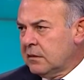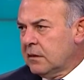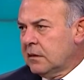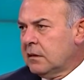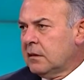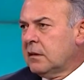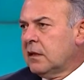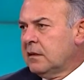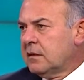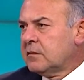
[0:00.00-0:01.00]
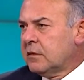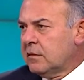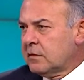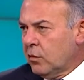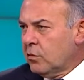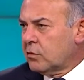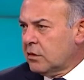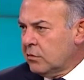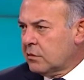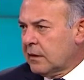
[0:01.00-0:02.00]
e, eğitim seviyesi oldukça
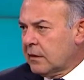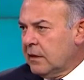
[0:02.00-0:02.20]
yüksek.